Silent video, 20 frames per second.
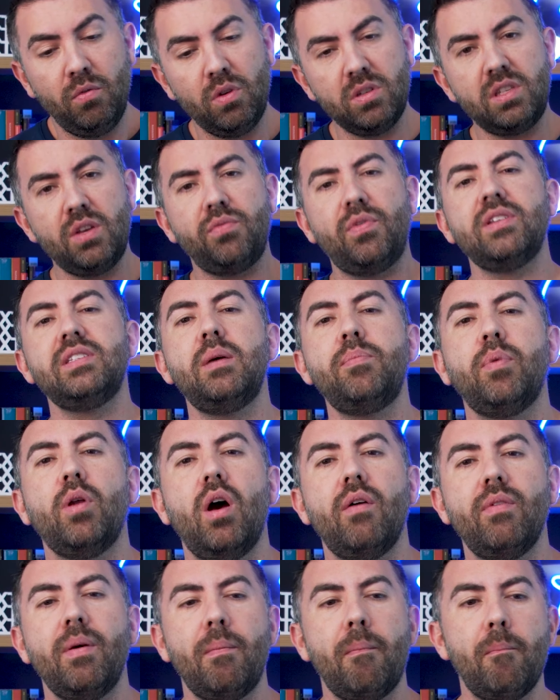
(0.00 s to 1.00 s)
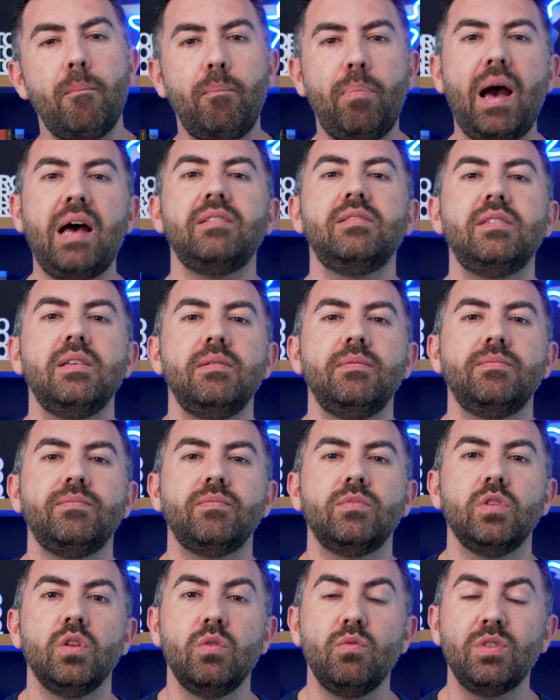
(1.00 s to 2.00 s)
Você faz a prova, passa.
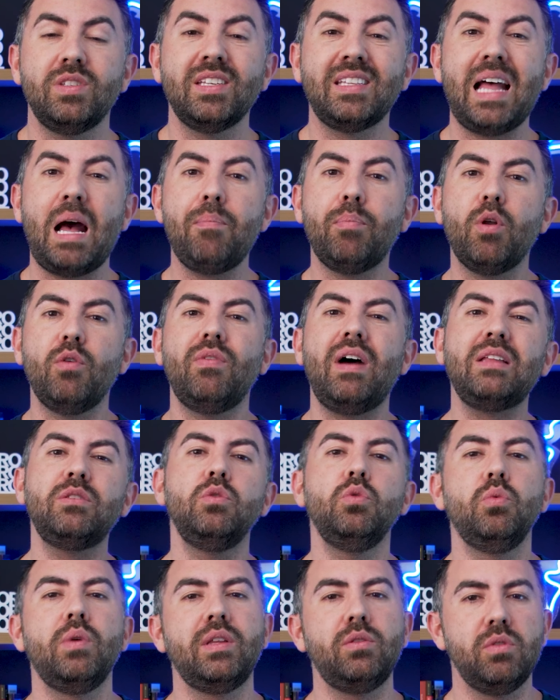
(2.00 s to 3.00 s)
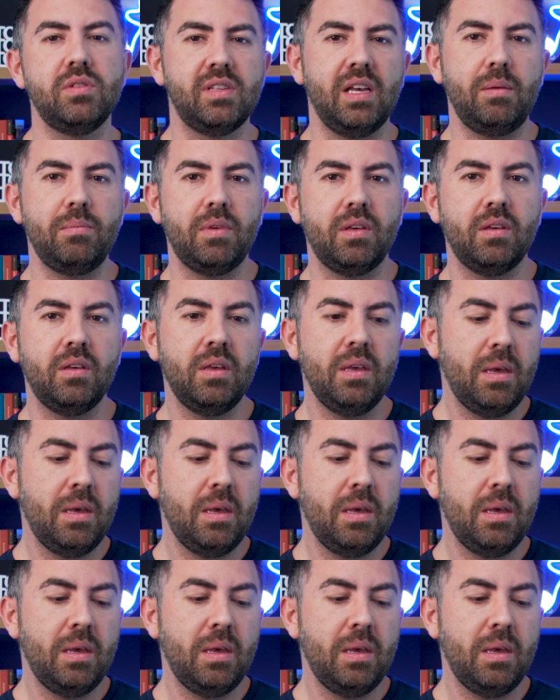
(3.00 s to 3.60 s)
Você está aprovado no E do exame.